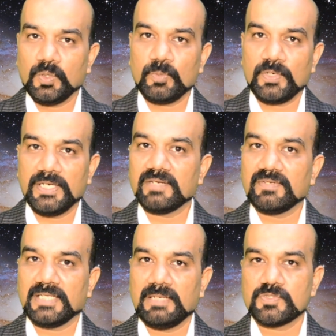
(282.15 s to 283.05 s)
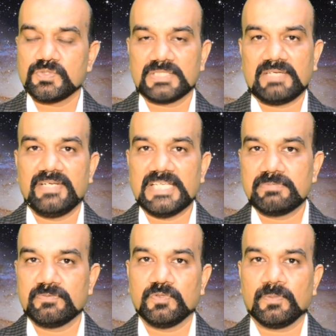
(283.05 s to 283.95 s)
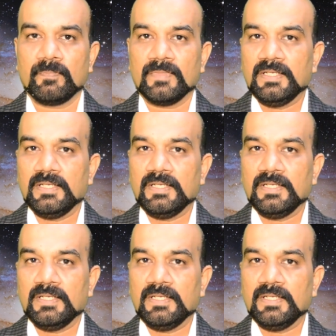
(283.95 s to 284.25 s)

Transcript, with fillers: ஒரு பொண்ணுகிட்ட வந்து ஆல்மோஸ்ட் ஒரு செவன் இயர்ஸ் பிஃபோர்